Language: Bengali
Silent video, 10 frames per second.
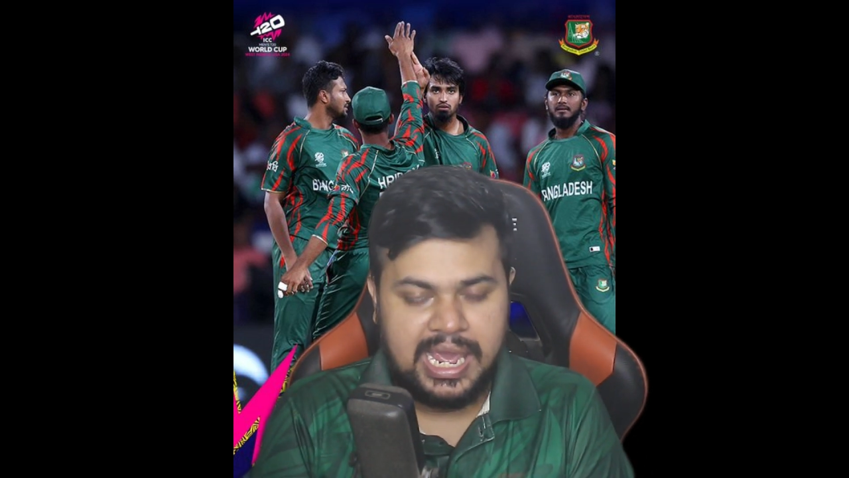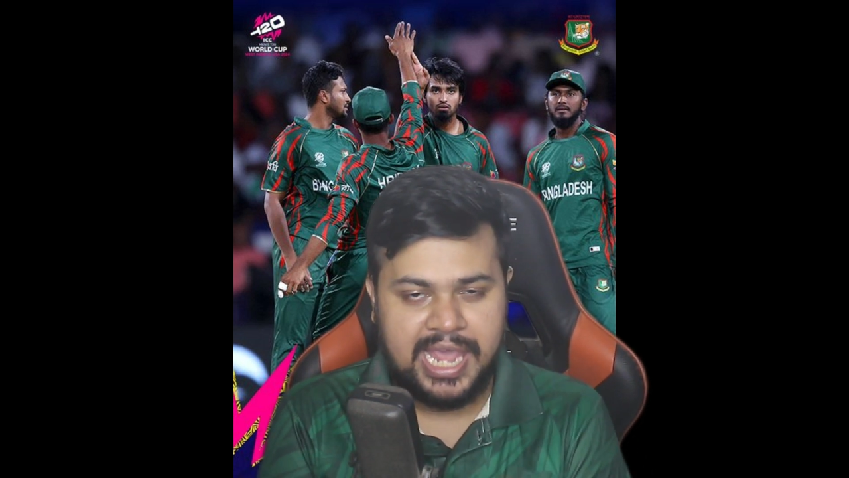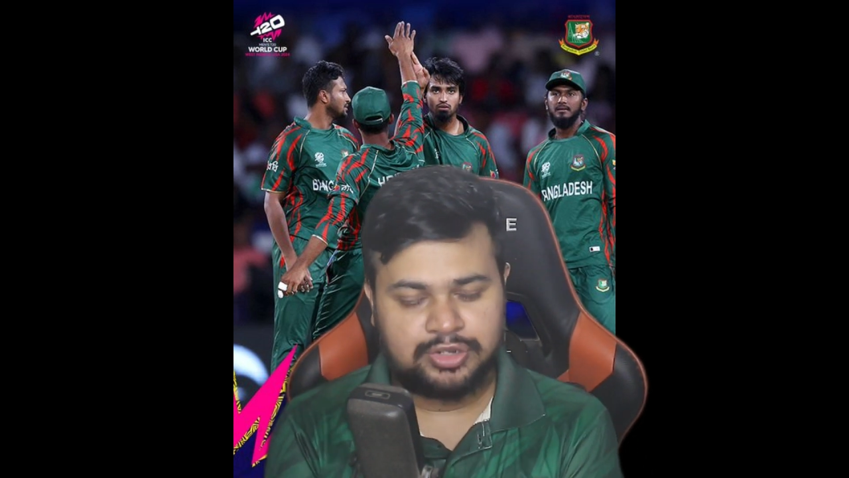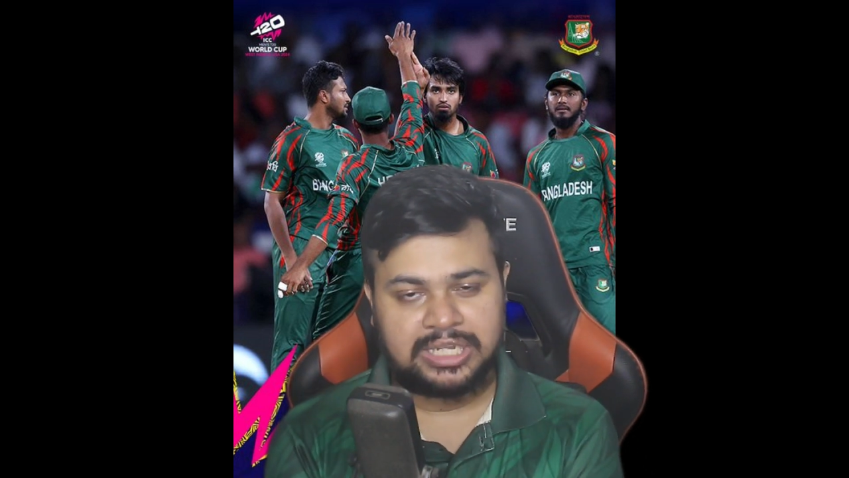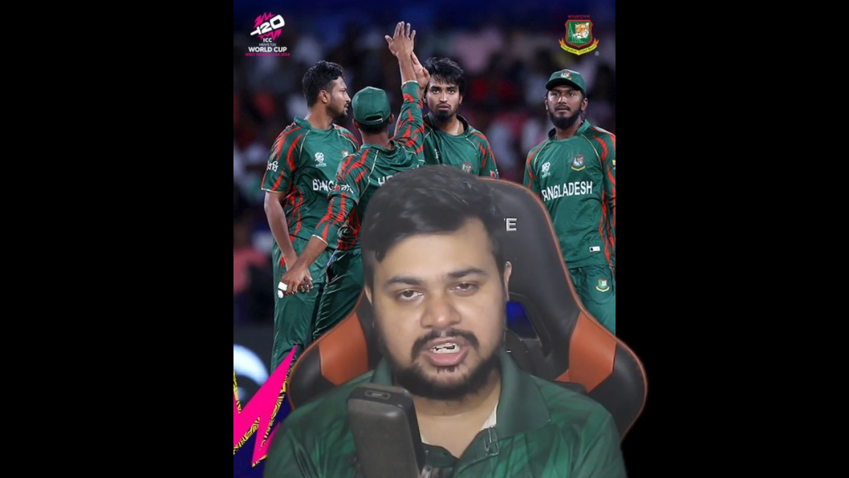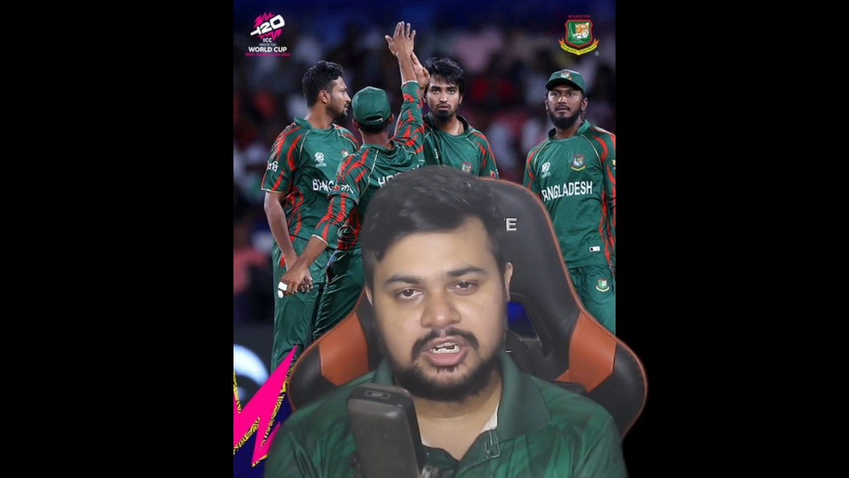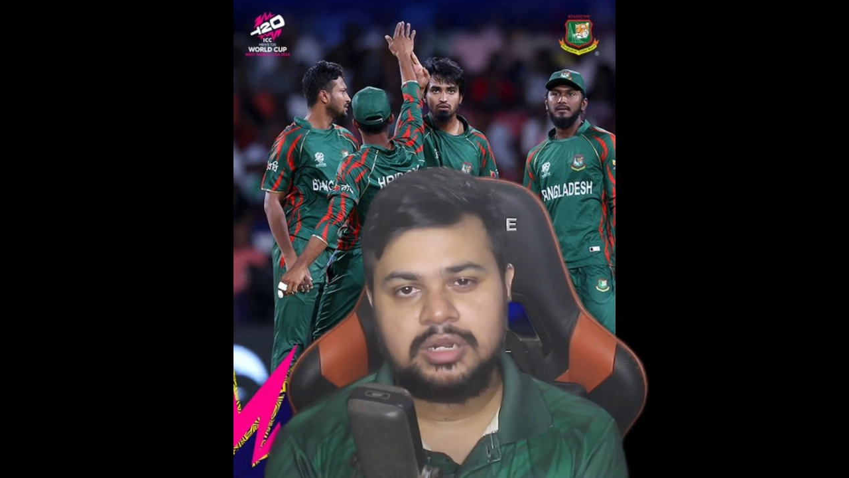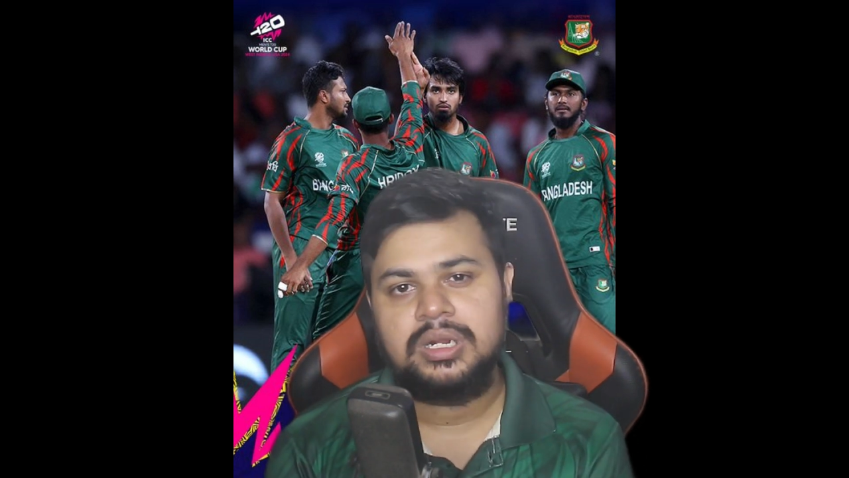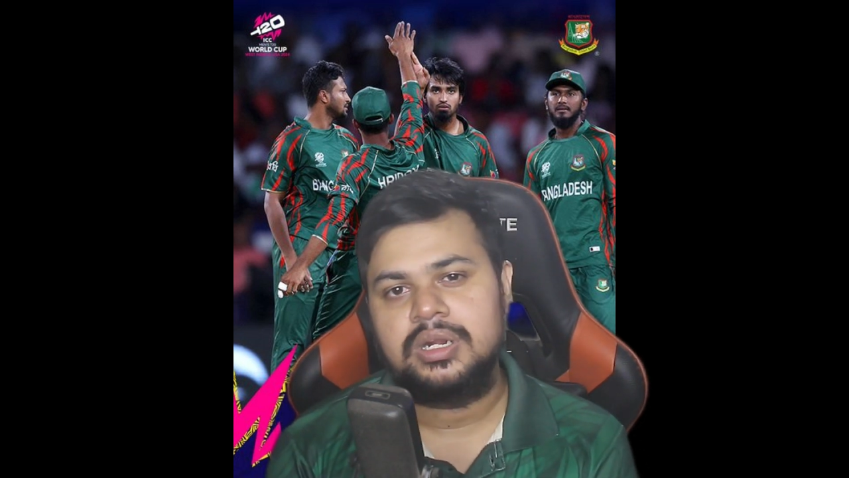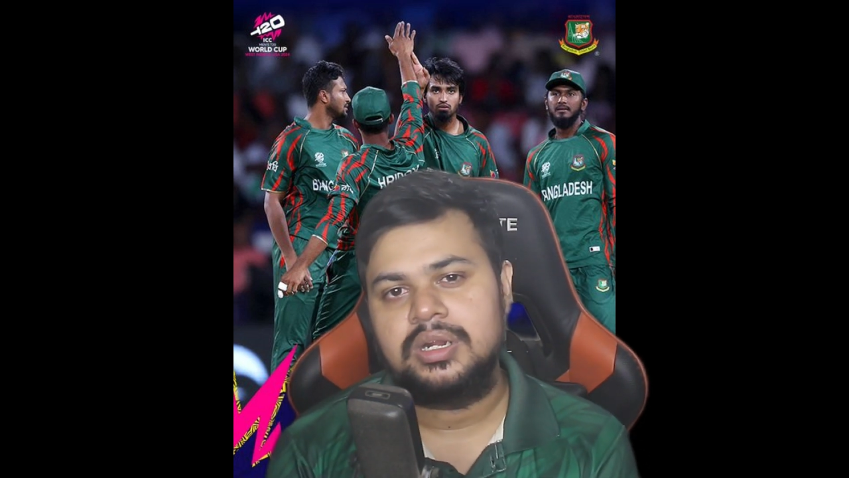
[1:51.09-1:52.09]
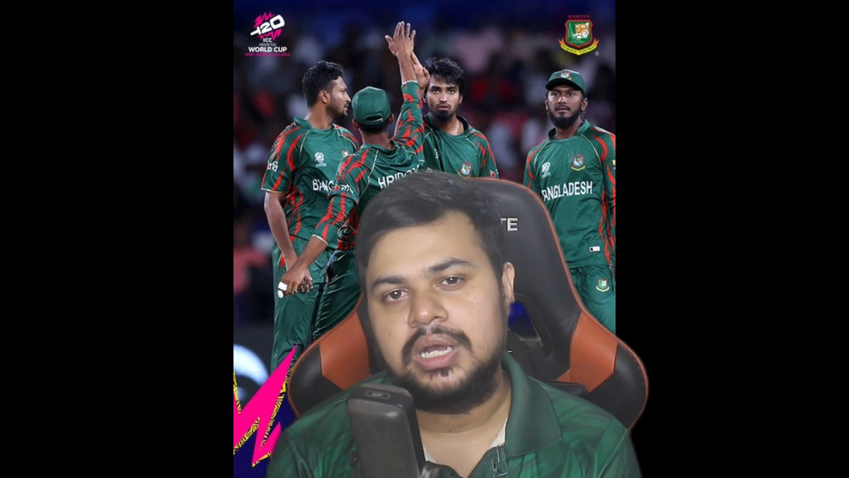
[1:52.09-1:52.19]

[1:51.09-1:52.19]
একশো সাত রানের